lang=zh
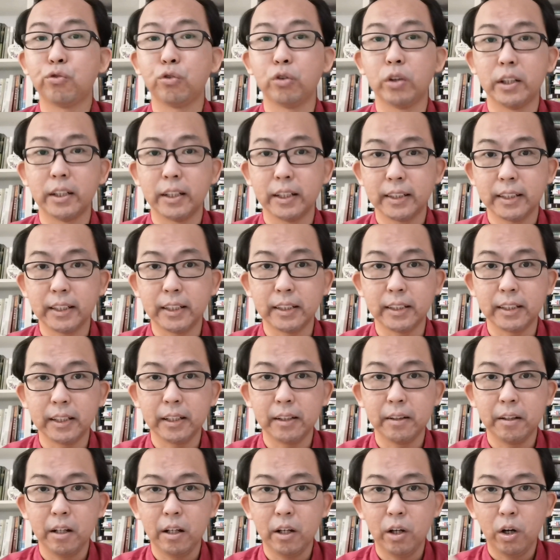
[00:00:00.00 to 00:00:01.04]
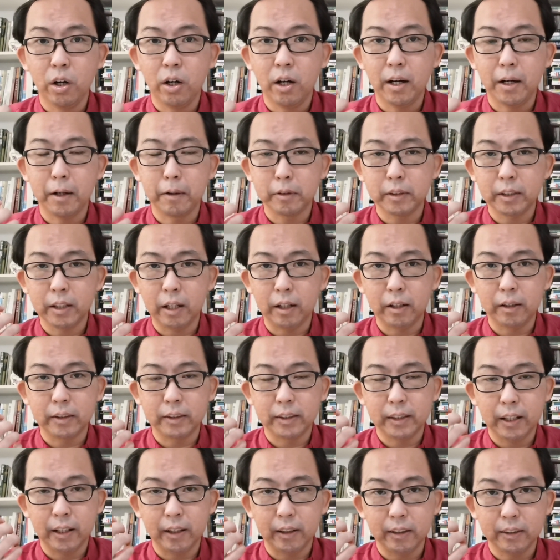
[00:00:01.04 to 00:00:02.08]
福人的信息啊啊
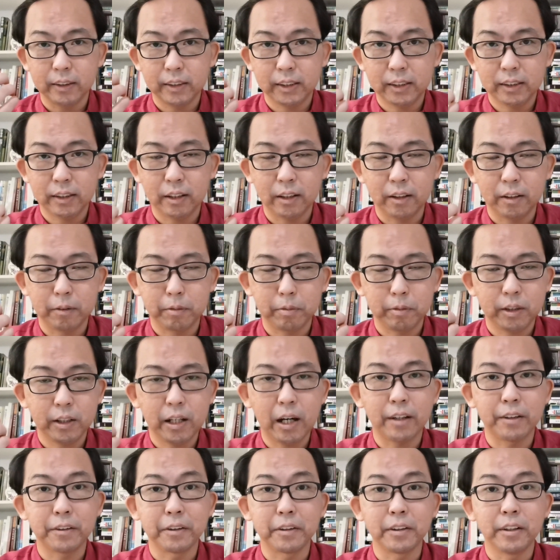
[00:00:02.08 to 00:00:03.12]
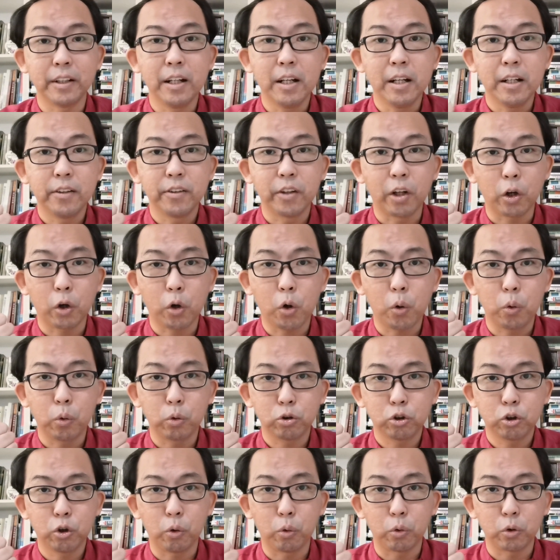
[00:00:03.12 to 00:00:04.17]
啊啊，让人能
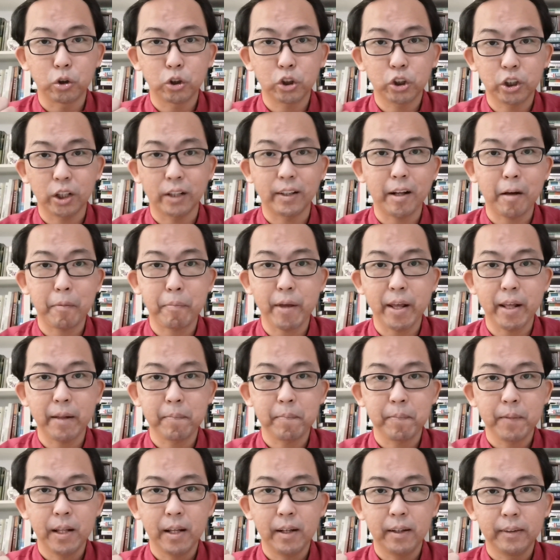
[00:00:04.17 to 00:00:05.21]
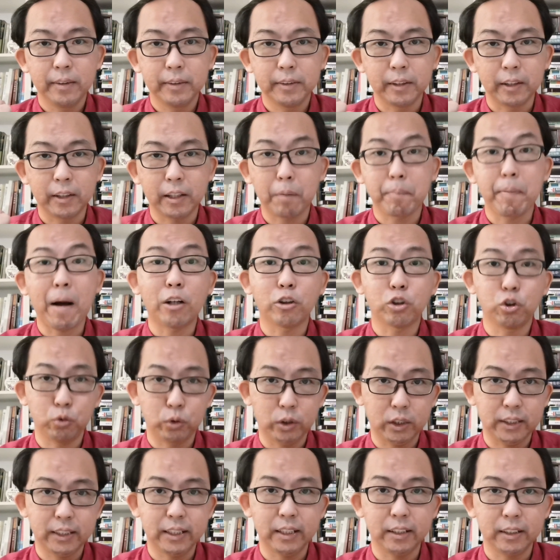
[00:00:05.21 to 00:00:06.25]
够从神那边。得到帮
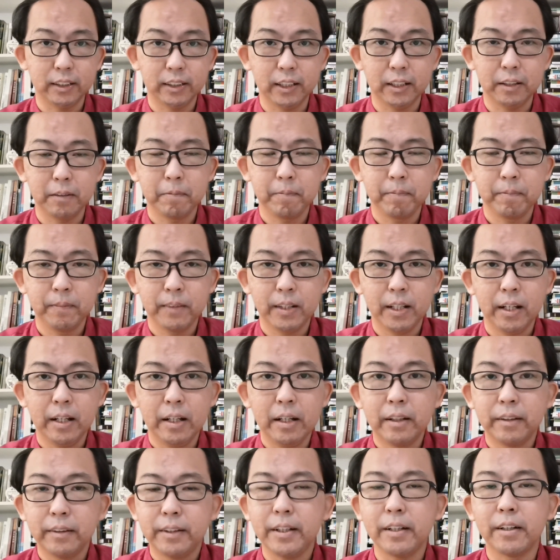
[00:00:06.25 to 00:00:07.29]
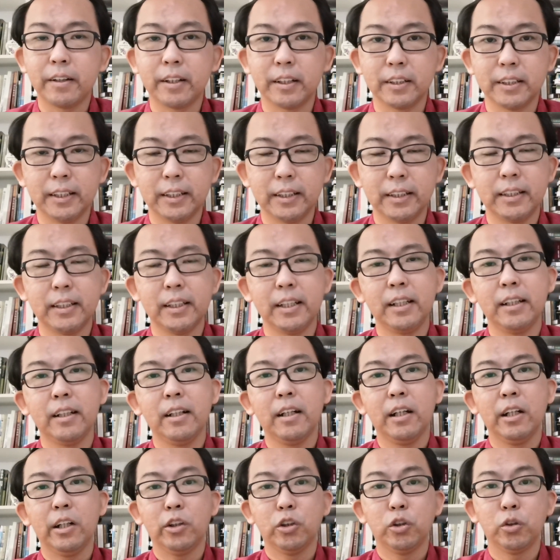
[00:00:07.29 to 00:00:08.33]
助的信息，第二个信息
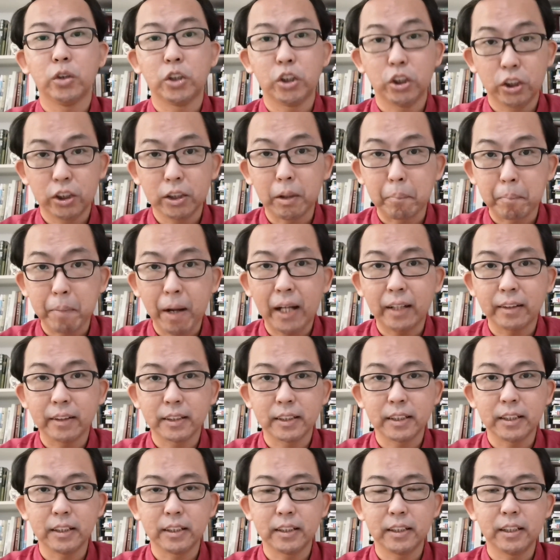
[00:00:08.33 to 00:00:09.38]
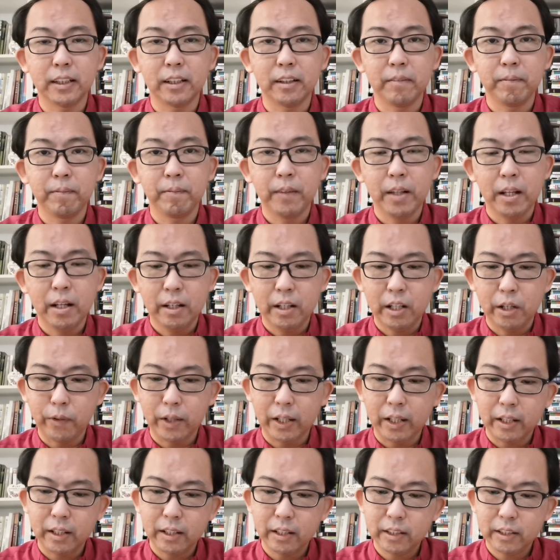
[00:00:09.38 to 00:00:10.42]
就是审判的信息，因
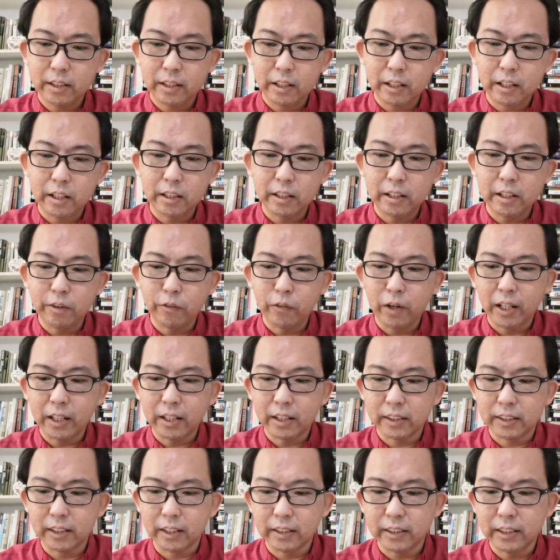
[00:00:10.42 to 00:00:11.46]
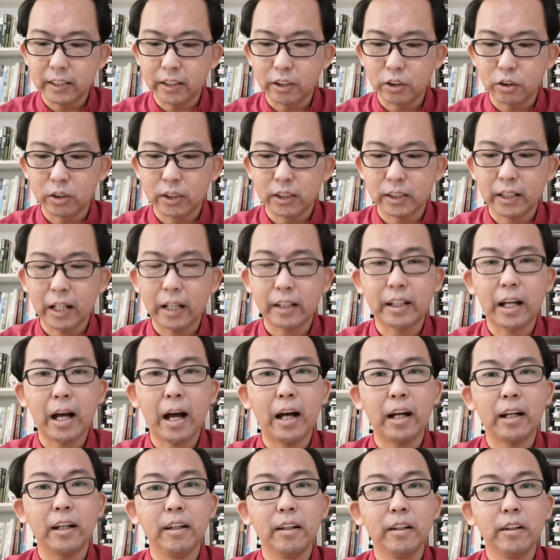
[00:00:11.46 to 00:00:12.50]
为另外一个神迹就是当
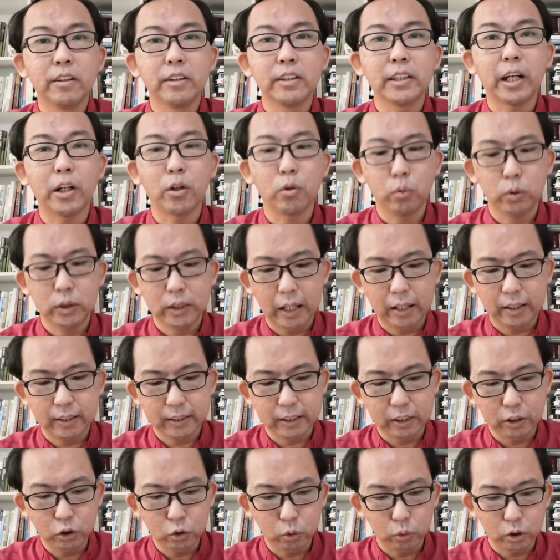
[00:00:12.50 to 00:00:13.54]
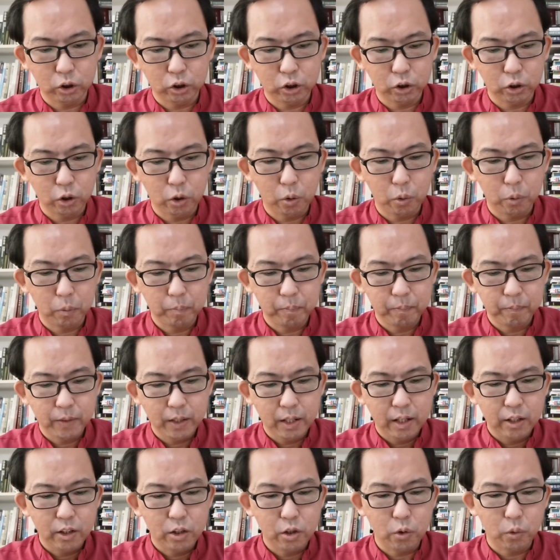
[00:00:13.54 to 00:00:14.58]
他在路上行走的时候，
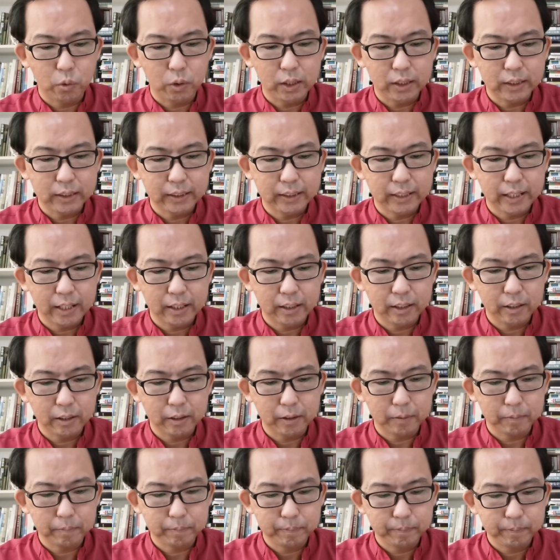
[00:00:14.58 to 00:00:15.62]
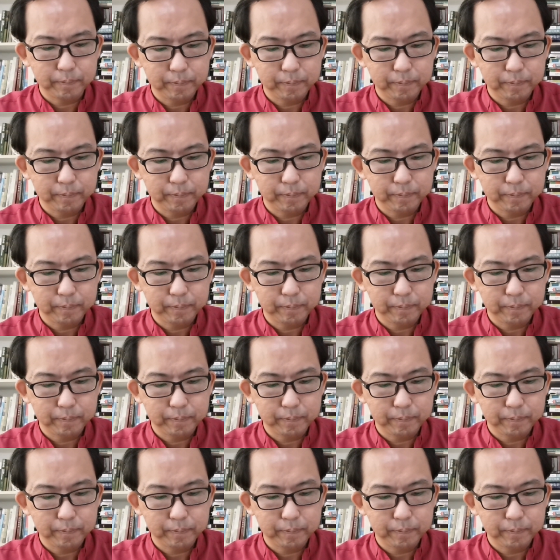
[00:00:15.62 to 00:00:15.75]
有一些的